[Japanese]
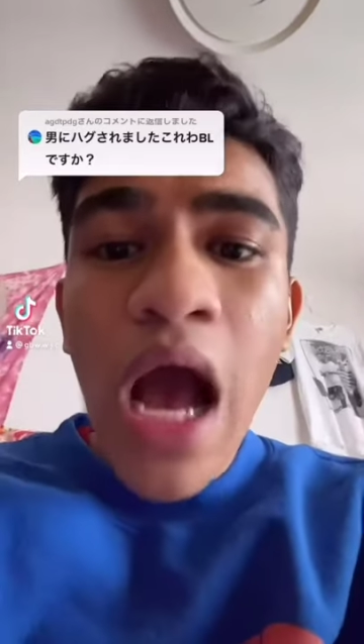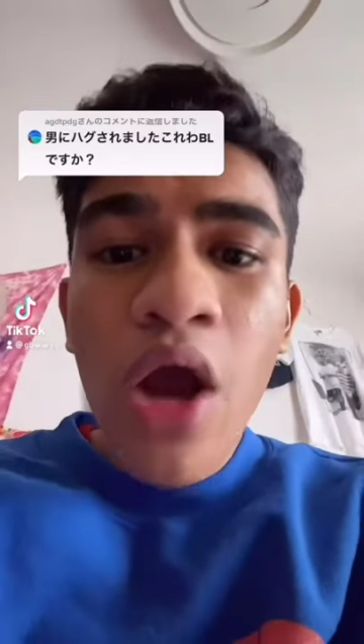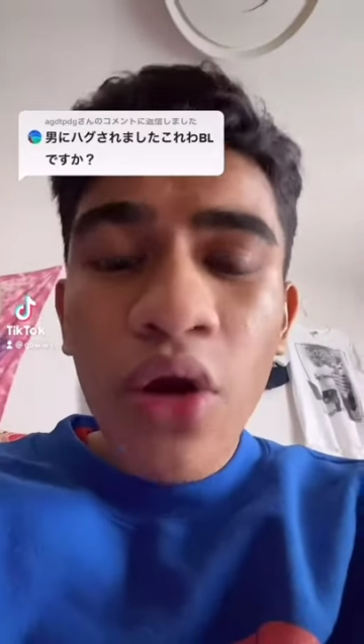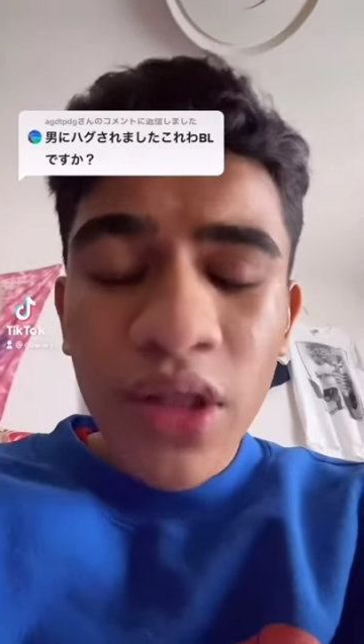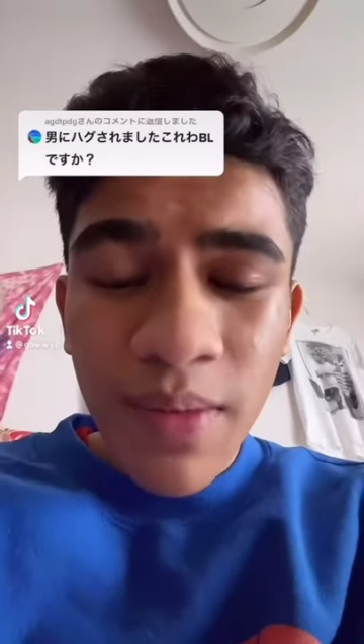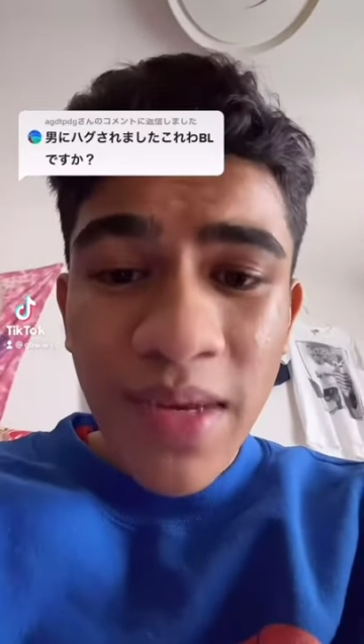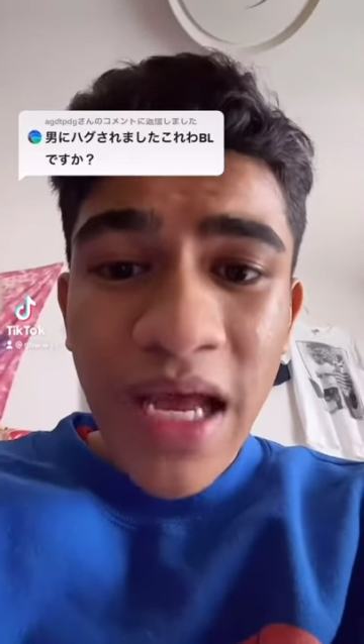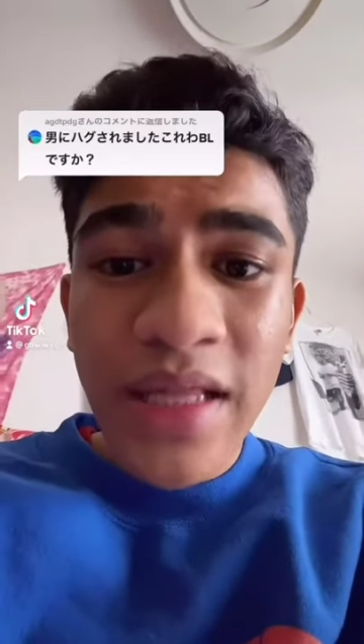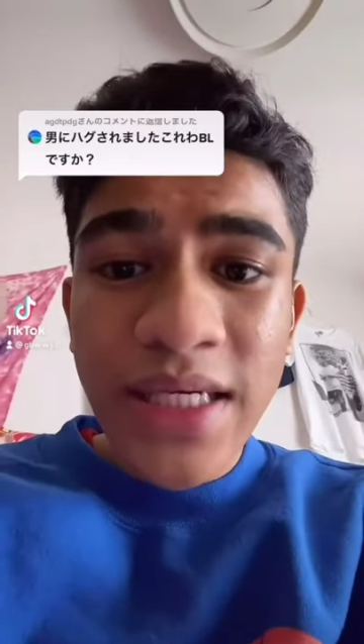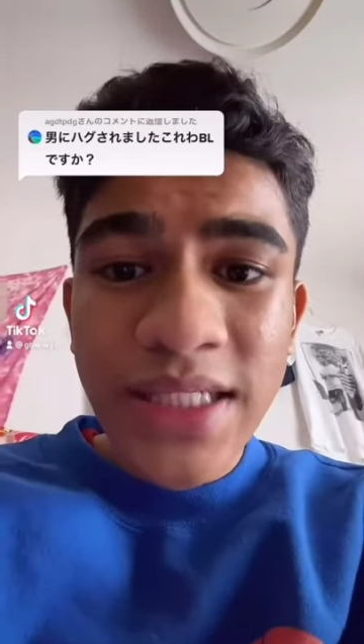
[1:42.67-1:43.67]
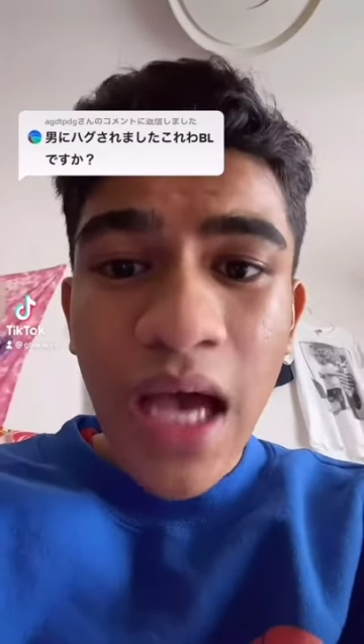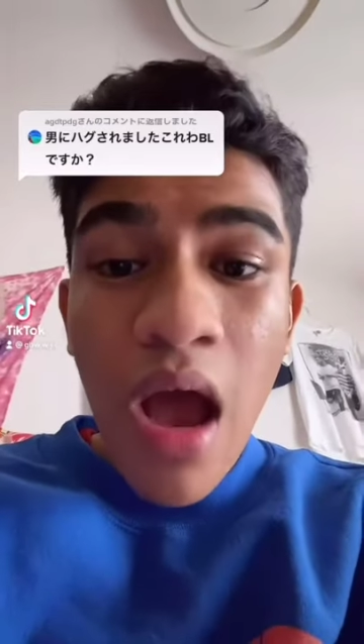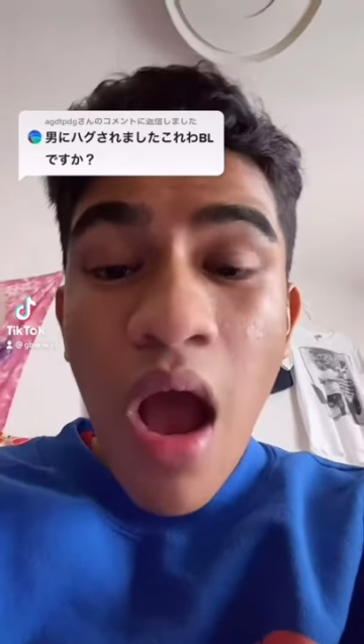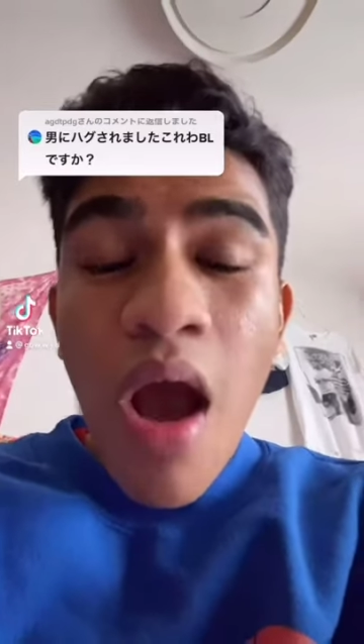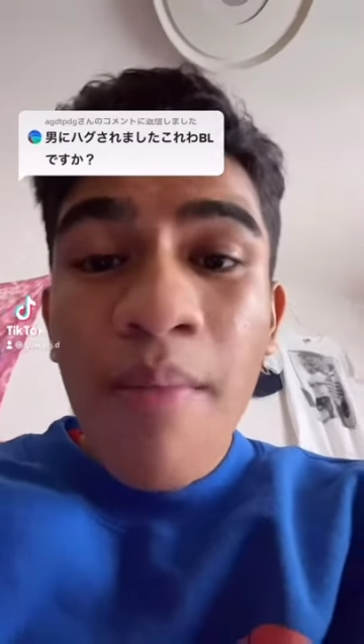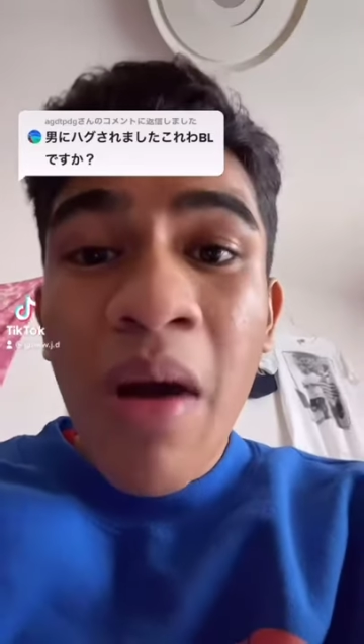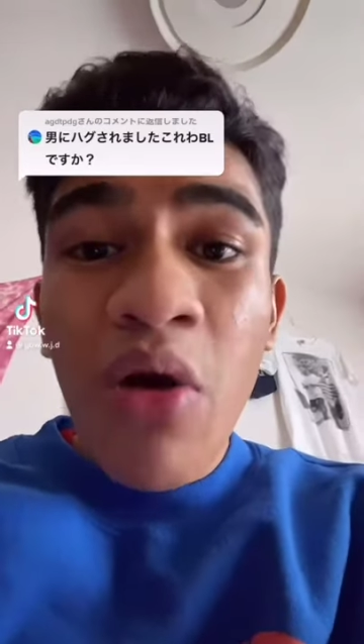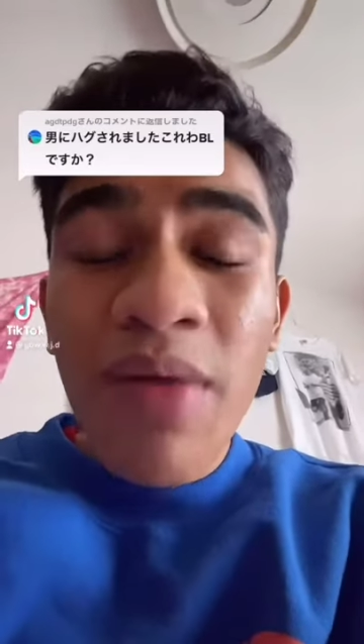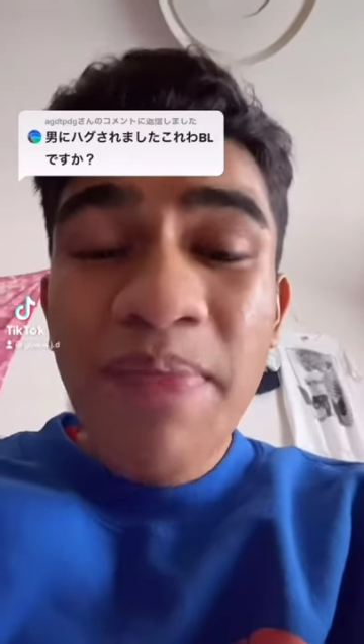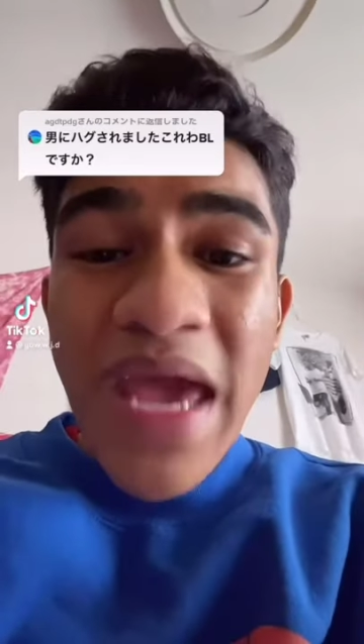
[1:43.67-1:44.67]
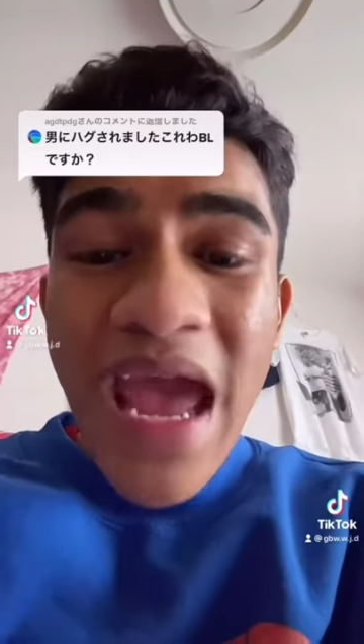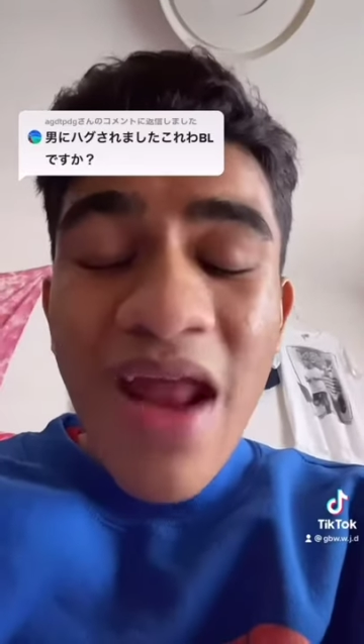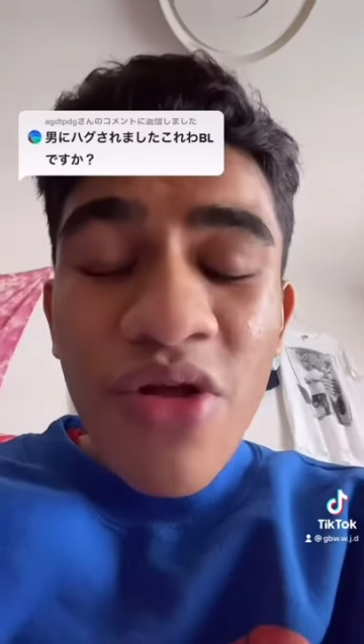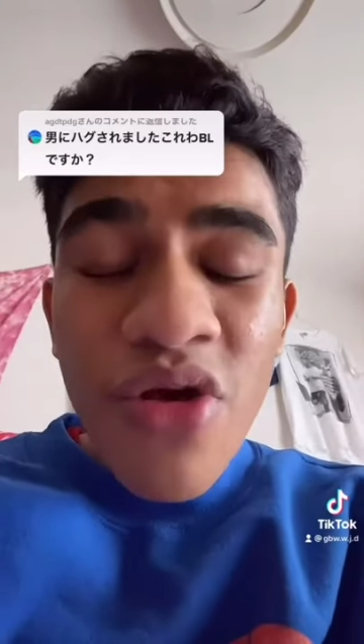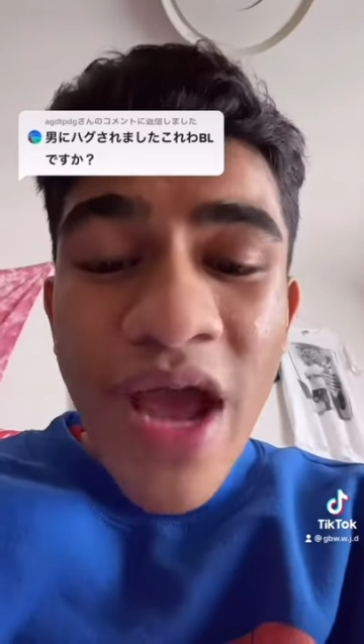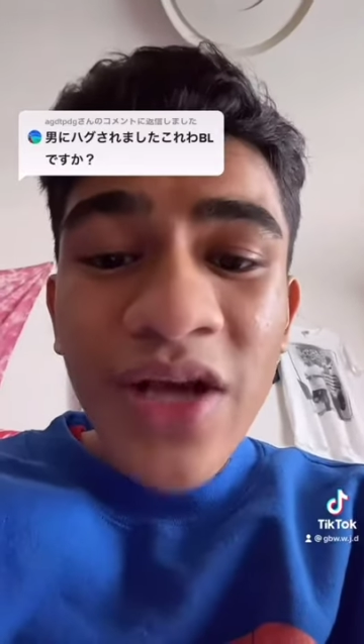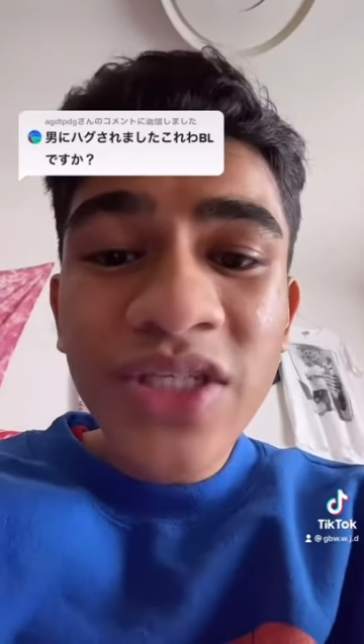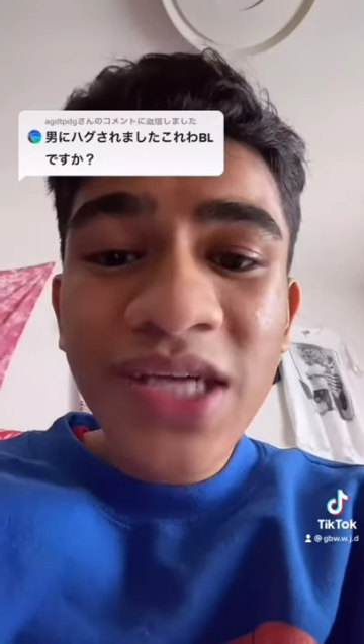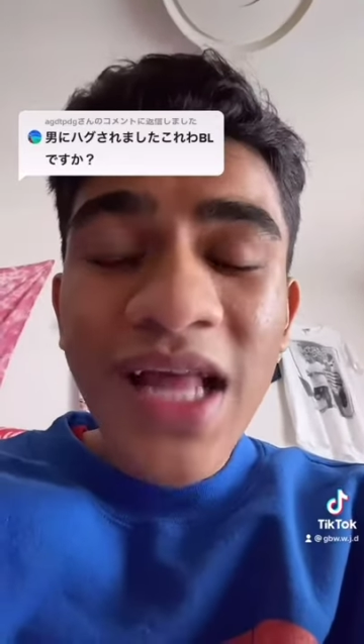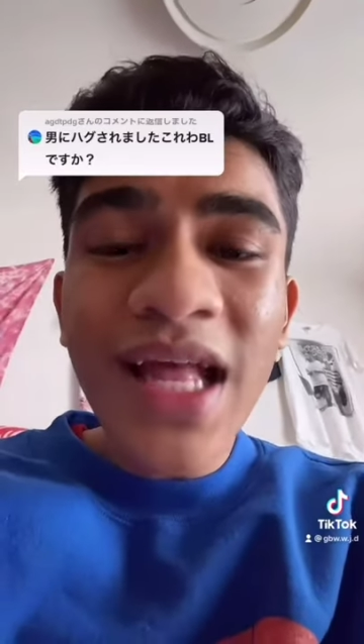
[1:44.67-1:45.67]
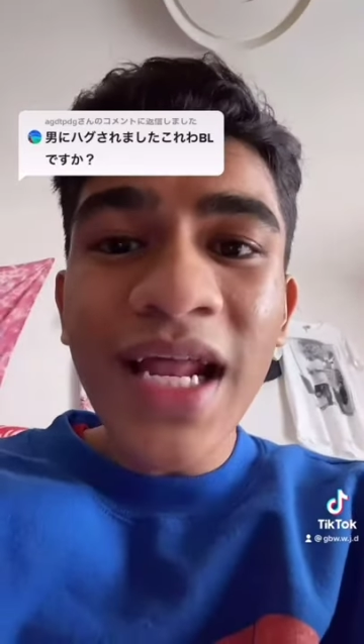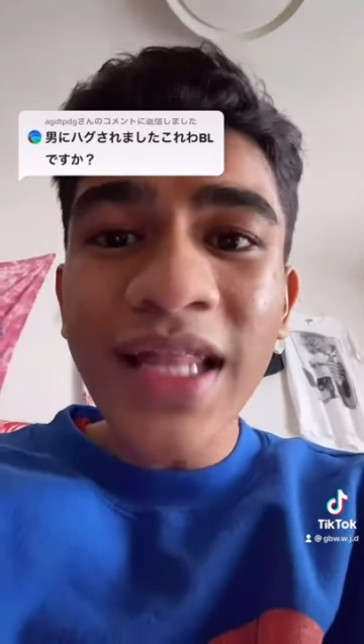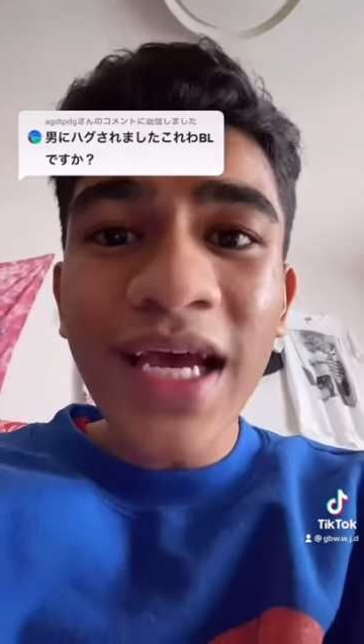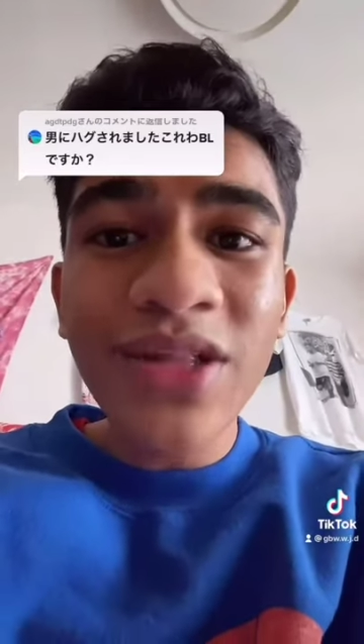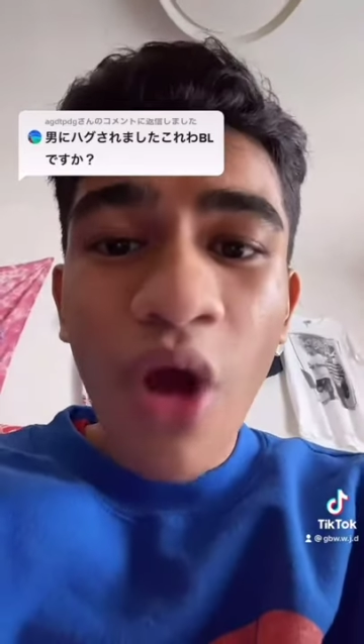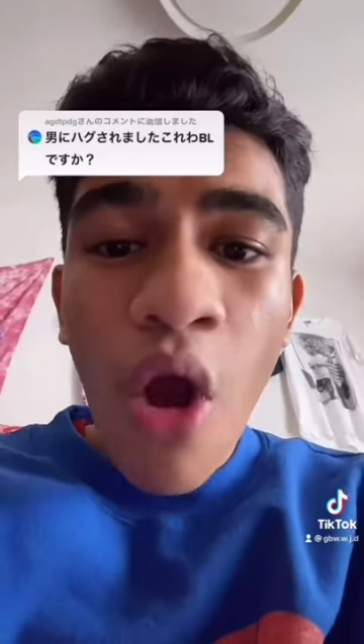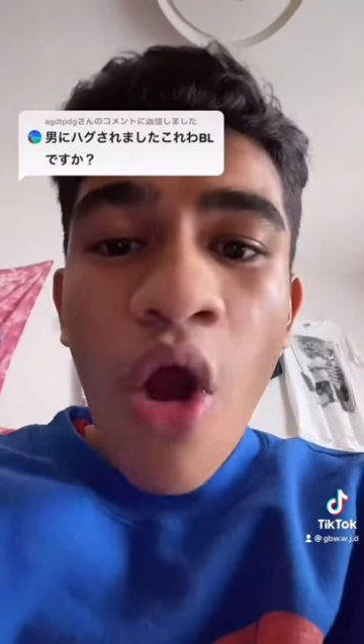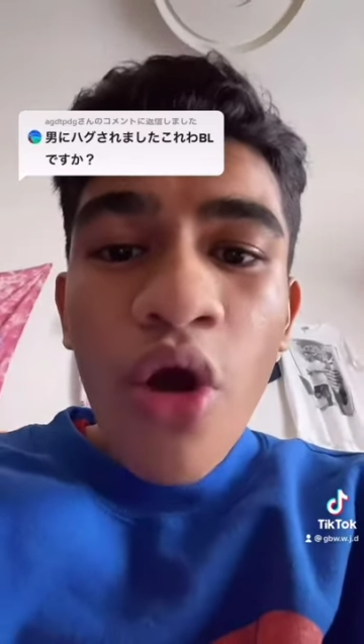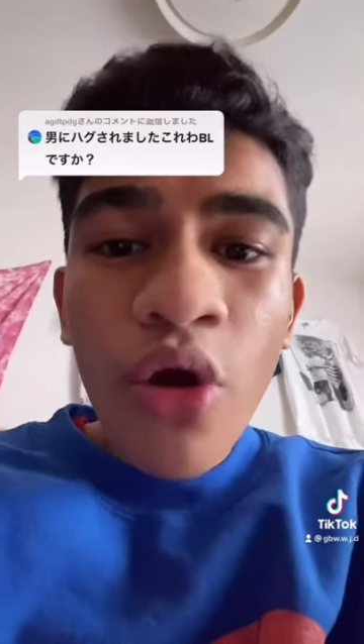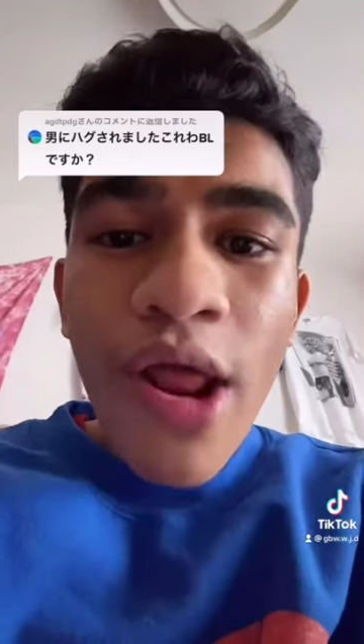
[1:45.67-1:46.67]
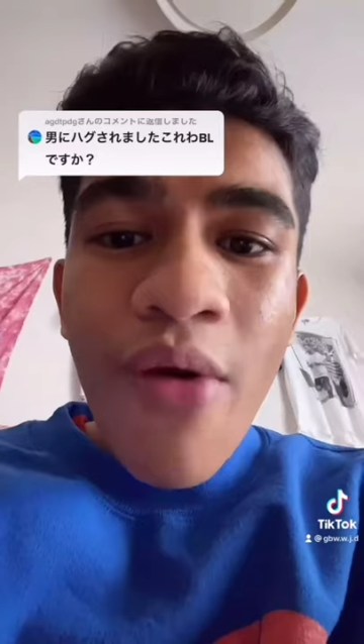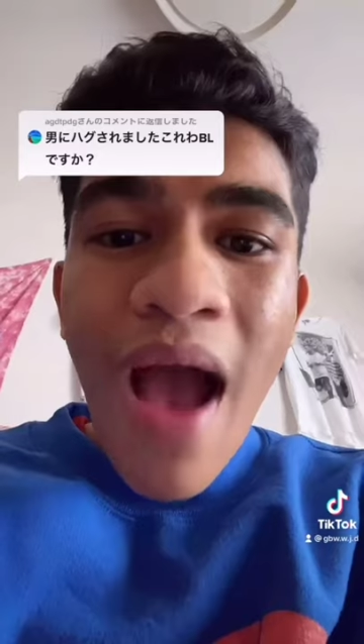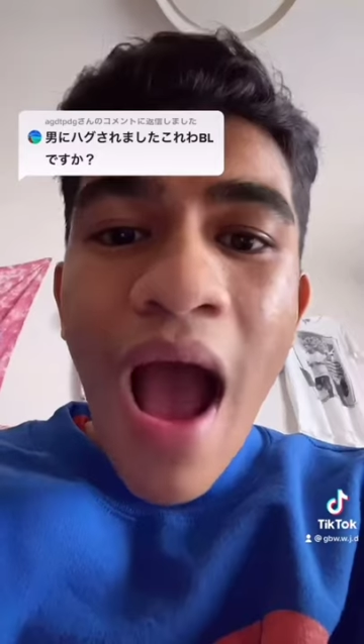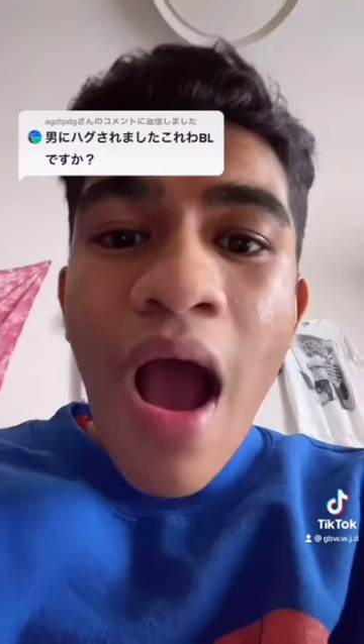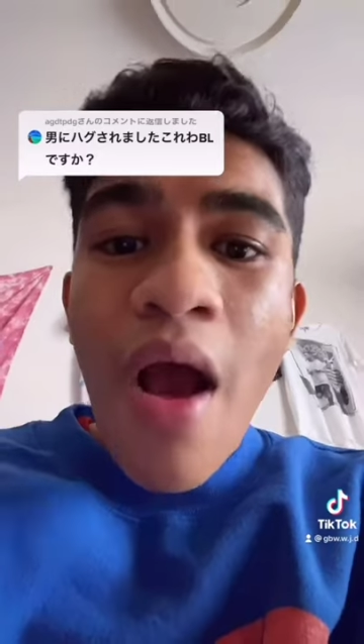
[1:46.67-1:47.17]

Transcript: これって BL ですかまあ、これ BL の訳し方なんだけど、これは、